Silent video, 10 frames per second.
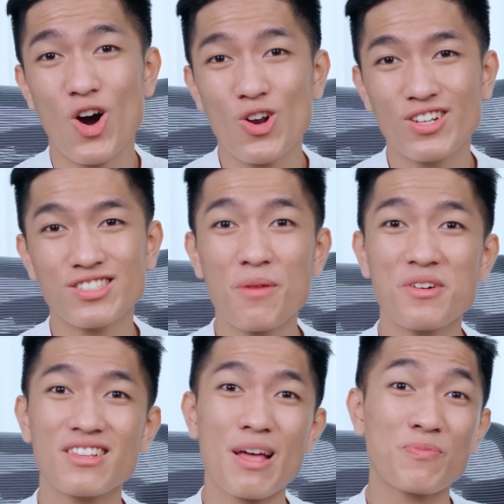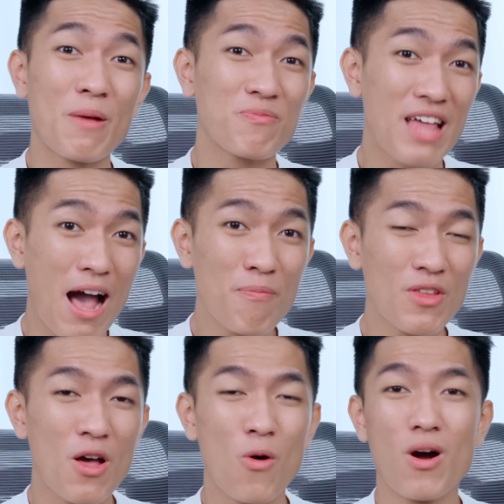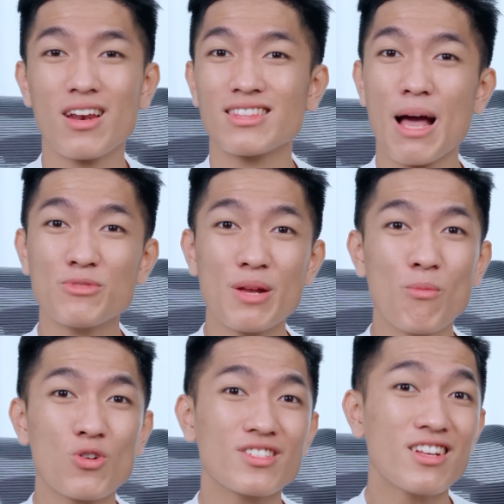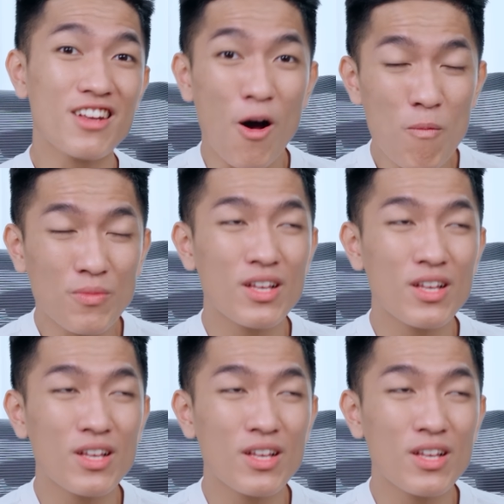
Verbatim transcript: con Snapdragon 888 hoặc là 8 Gen 1 rất nóng